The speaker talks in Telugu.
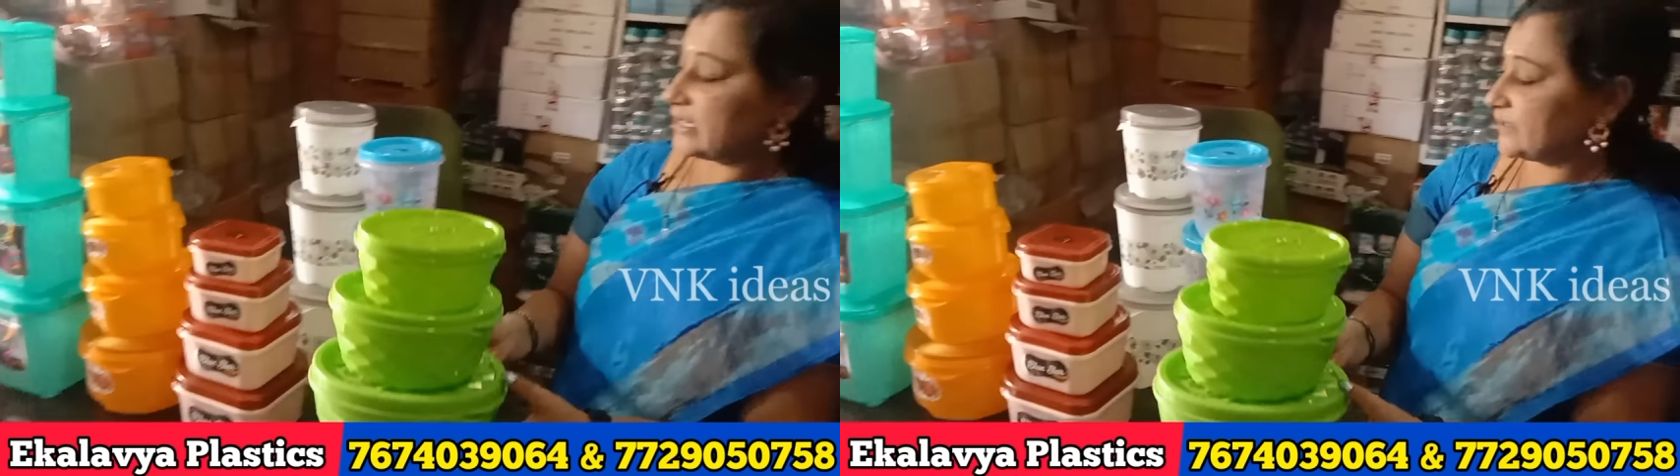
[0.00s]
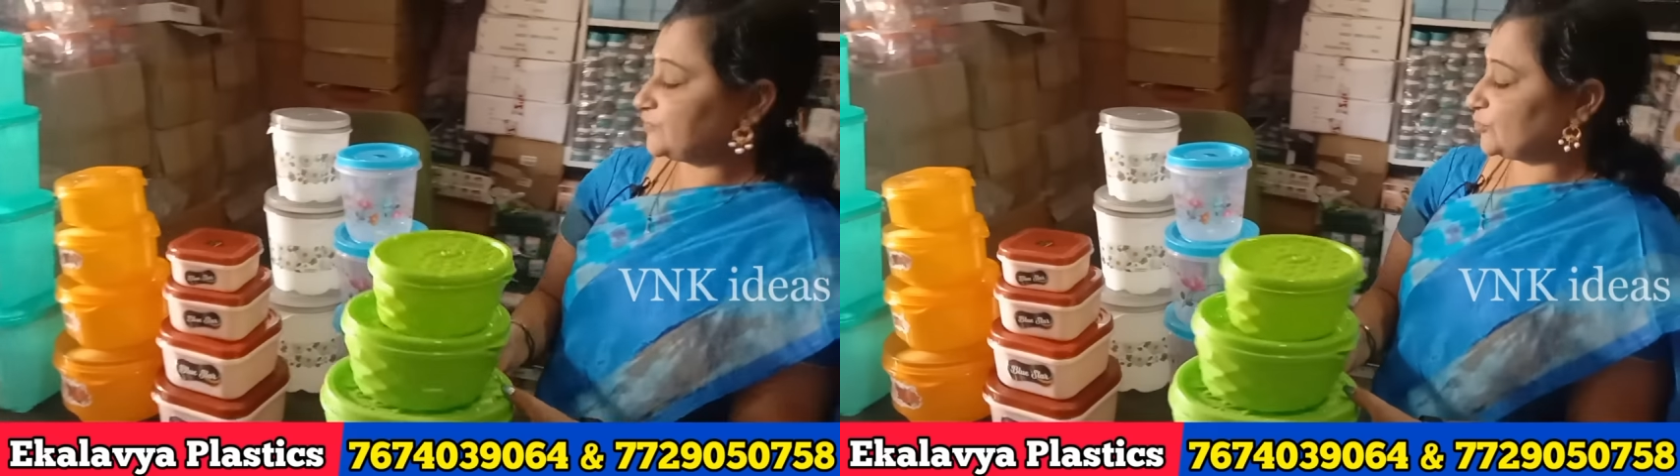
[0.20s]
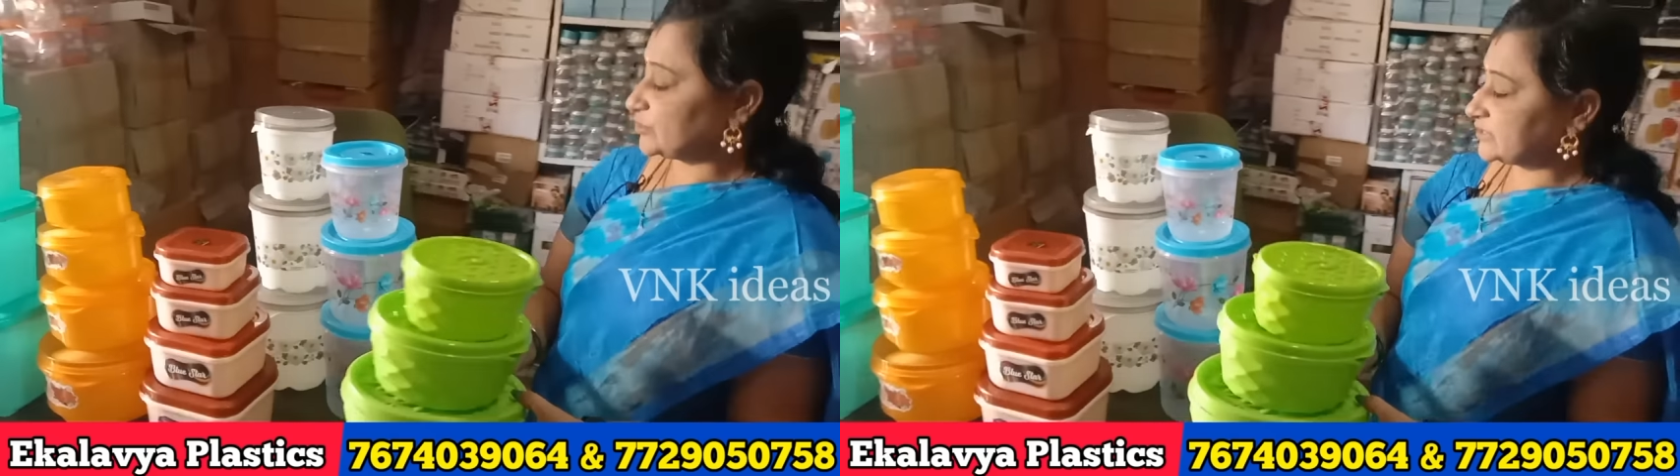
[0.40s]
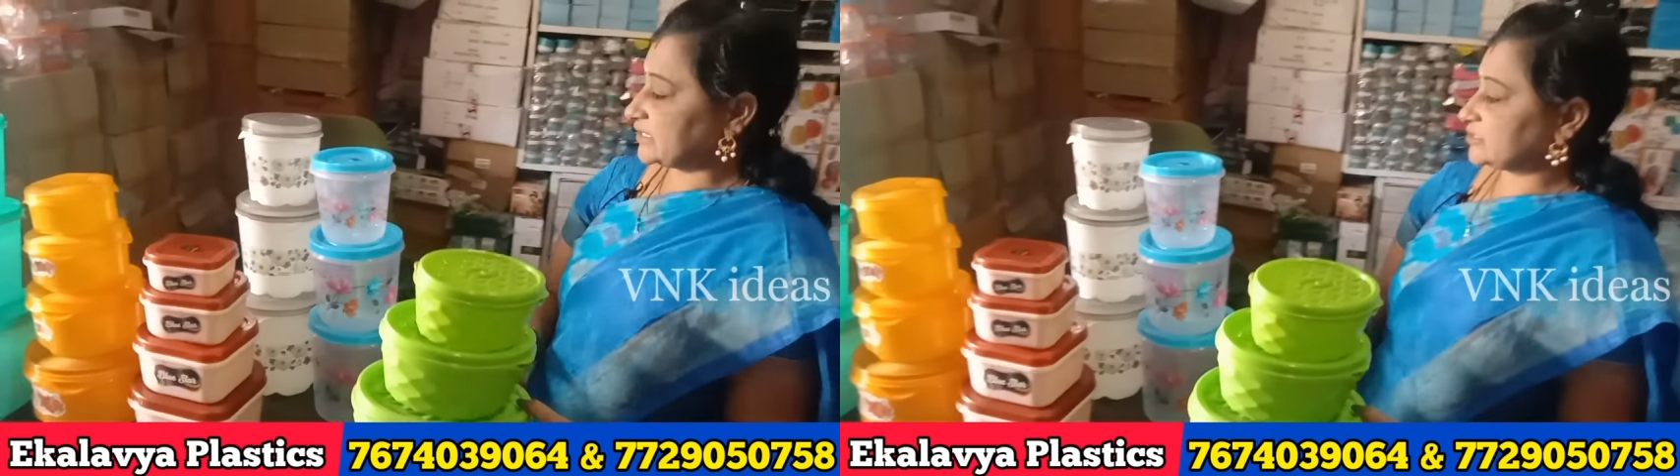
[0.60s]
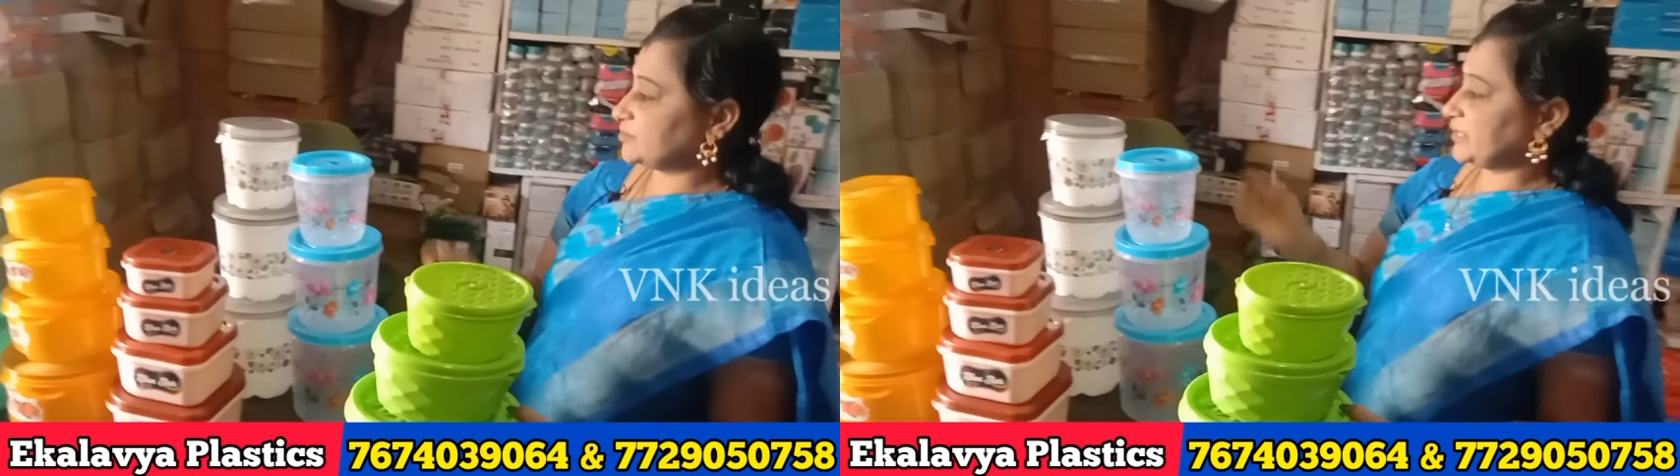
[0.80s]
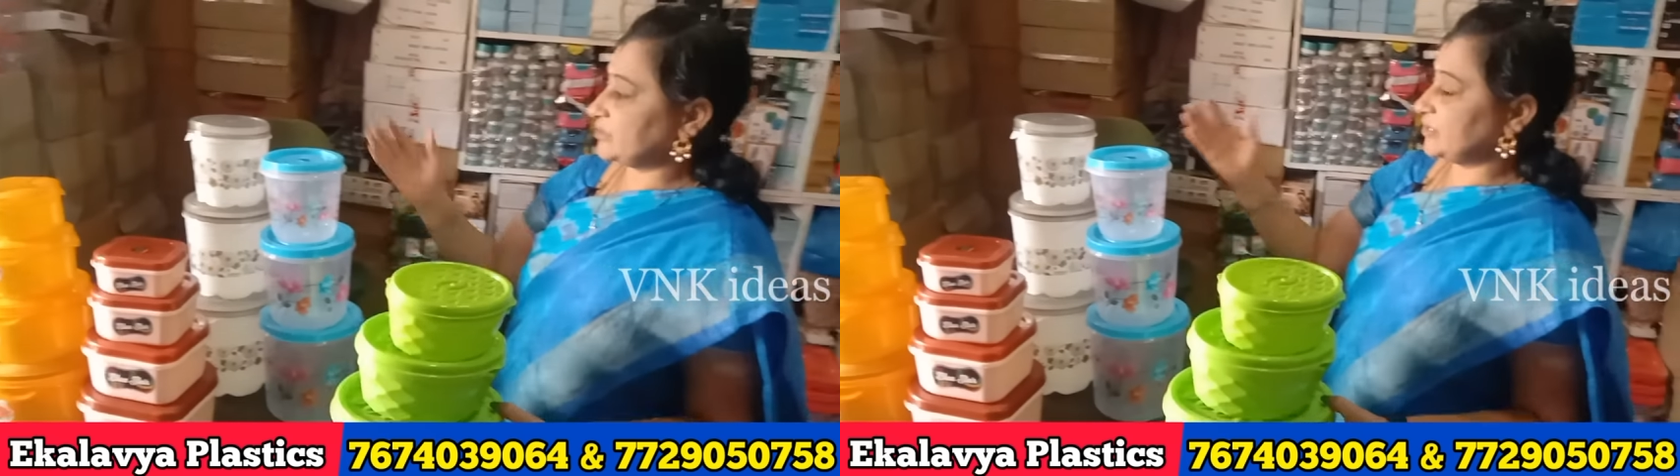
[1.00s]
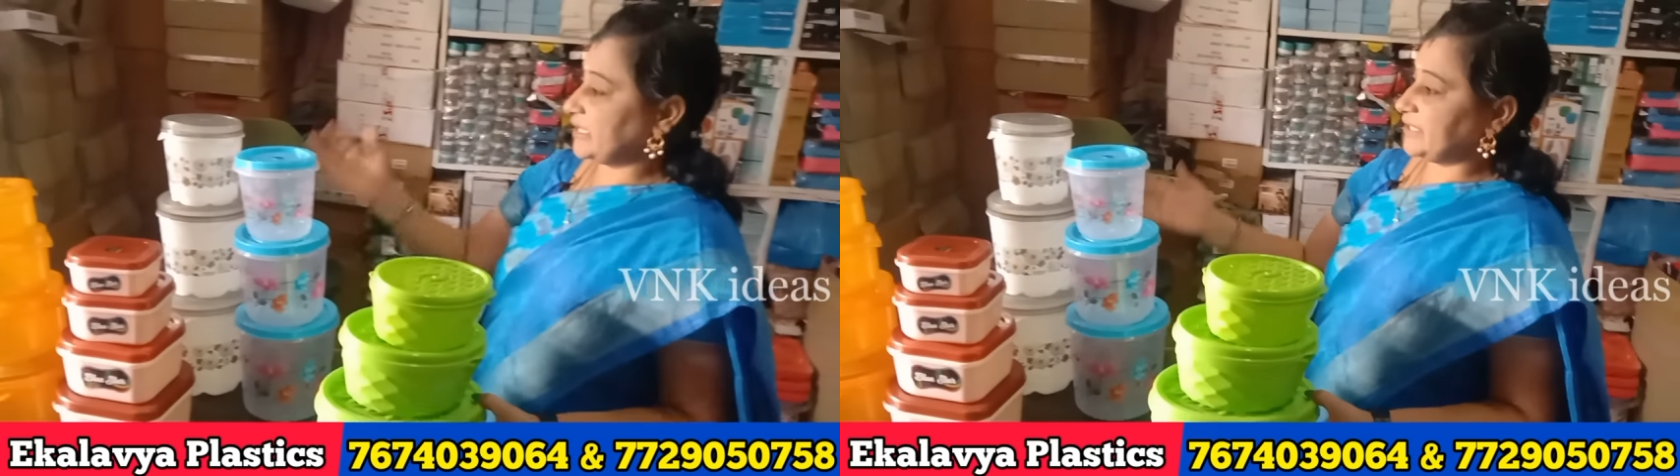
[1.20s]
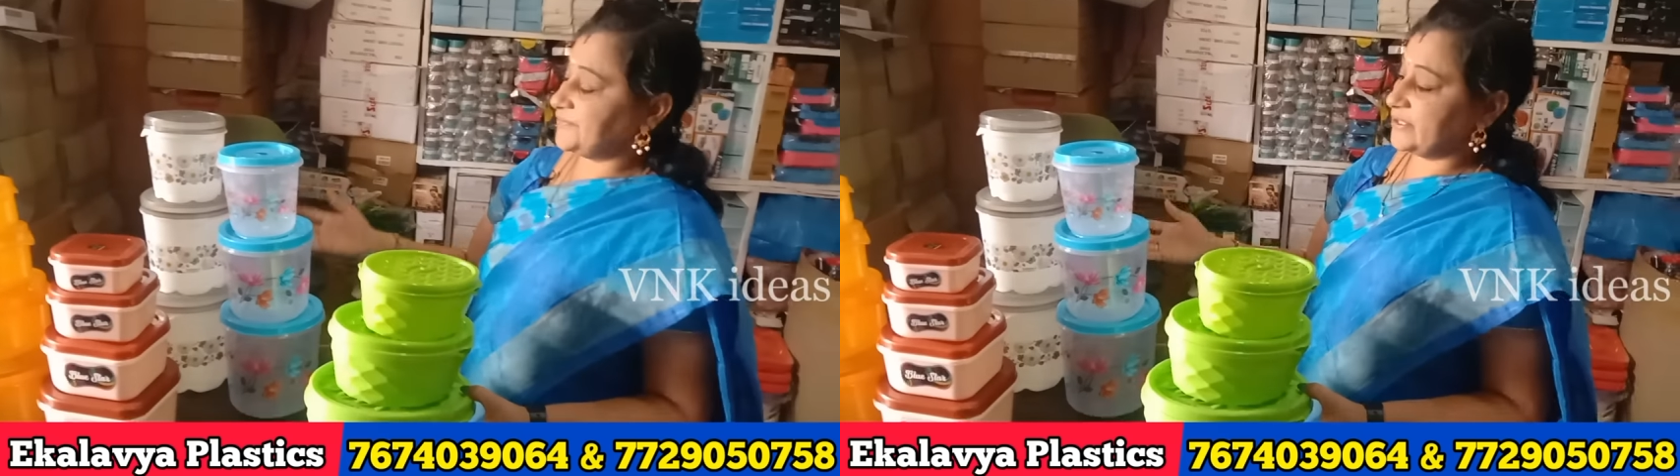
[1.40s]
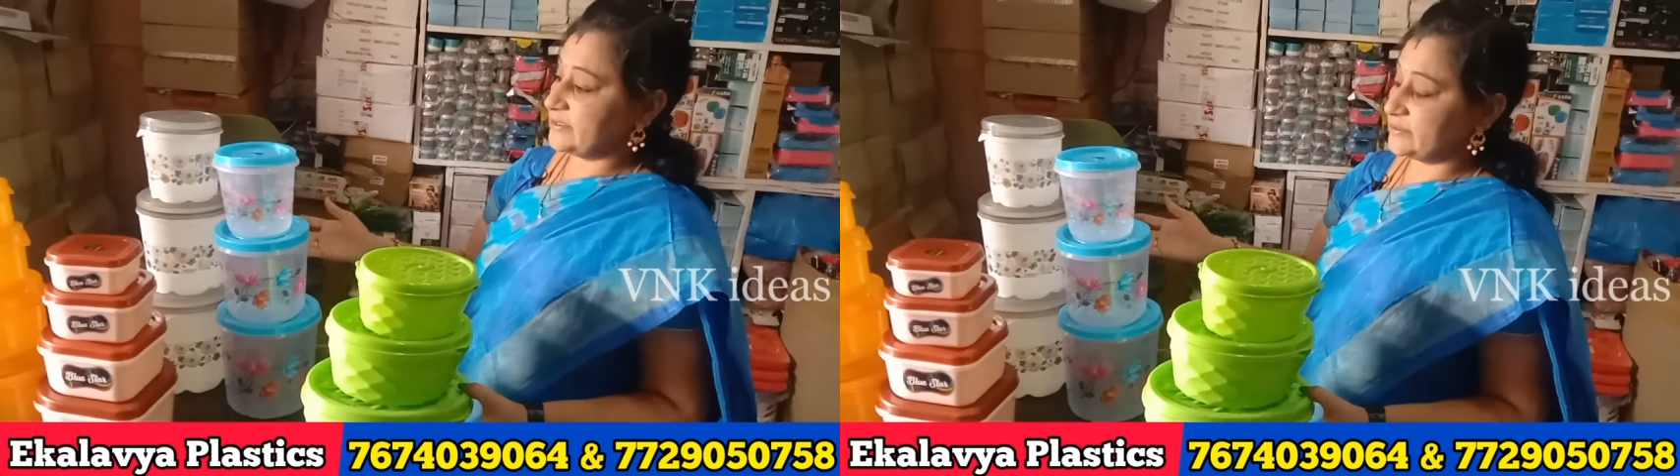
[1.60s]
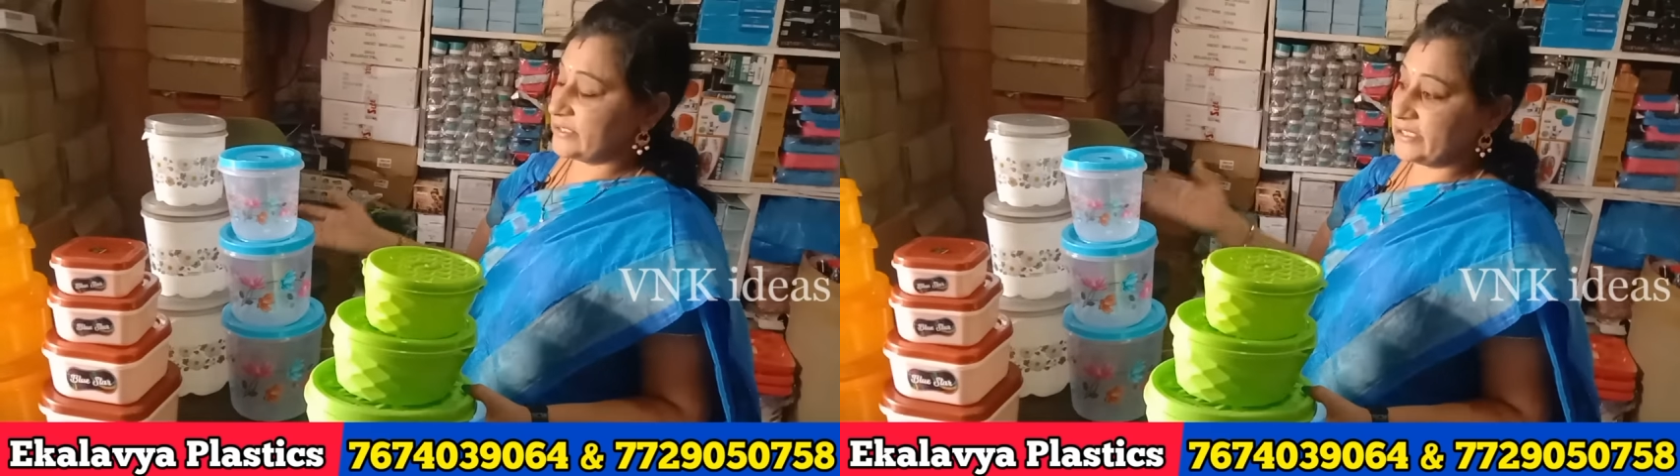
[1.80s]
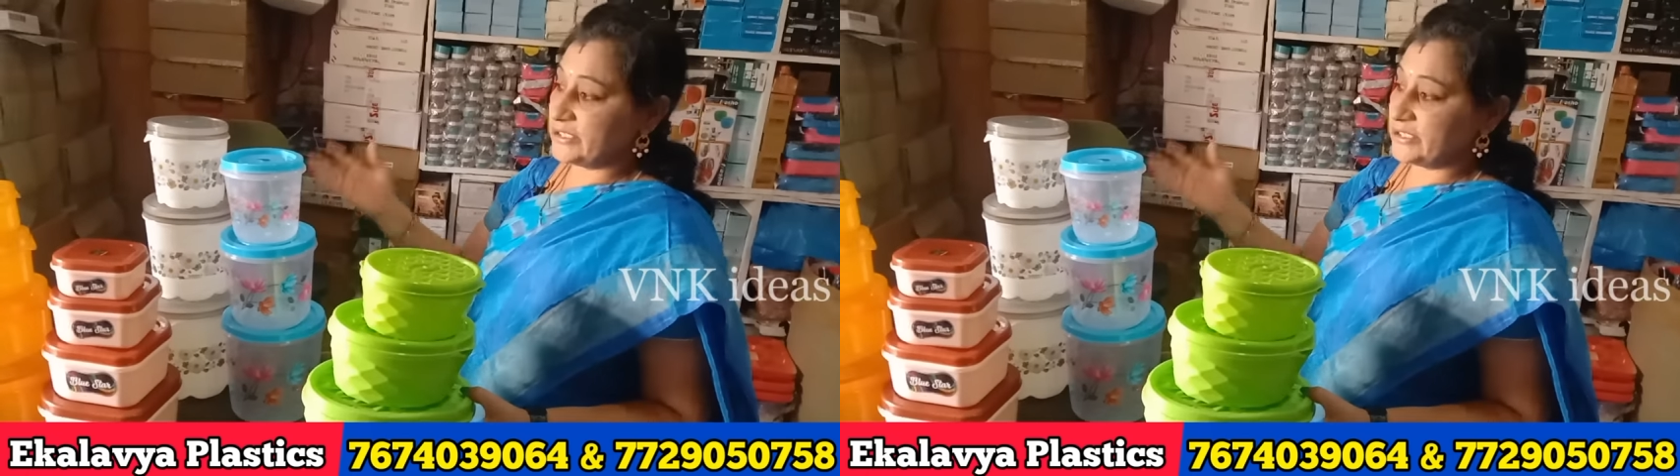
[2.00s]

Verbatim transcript: అంటే ఫోర్ సెట్స్ మీరు ఎయిటీ ఫైవ్